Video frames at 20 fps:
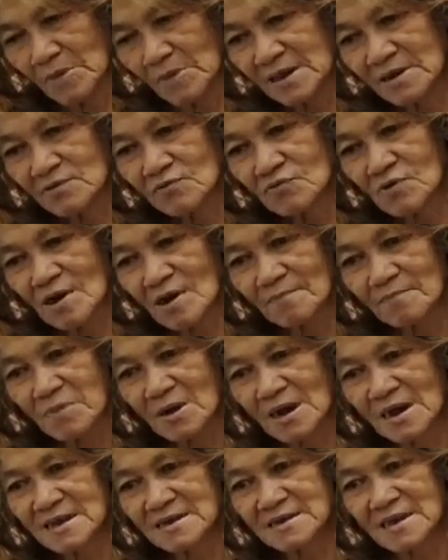may kurang
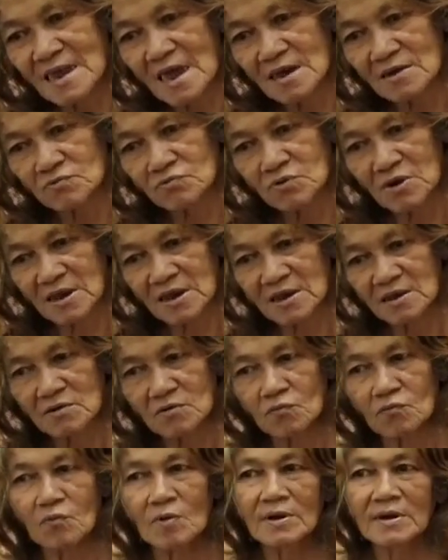pa kasi ako na yung
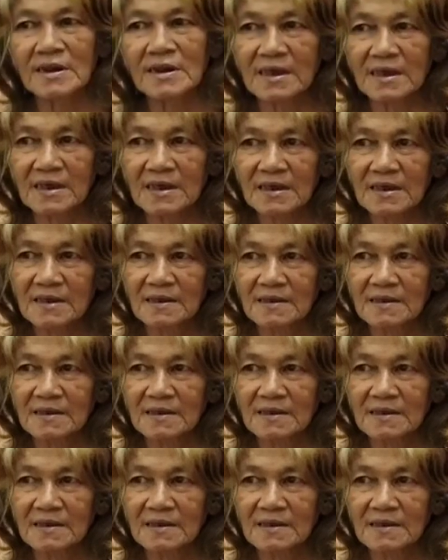kuwan eh.